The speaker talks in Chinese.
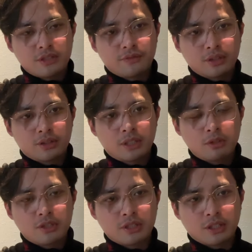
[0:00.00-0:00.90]
方敌
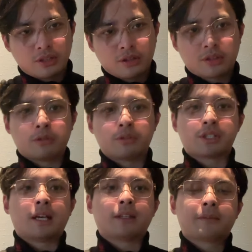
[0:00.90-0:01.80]
对势力挑动
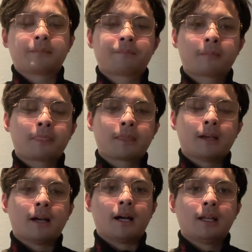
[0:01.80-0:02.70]
起来的，
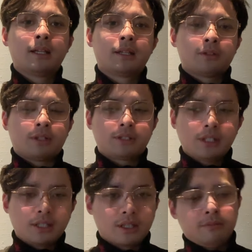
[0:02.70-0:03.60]
啊，所以这一点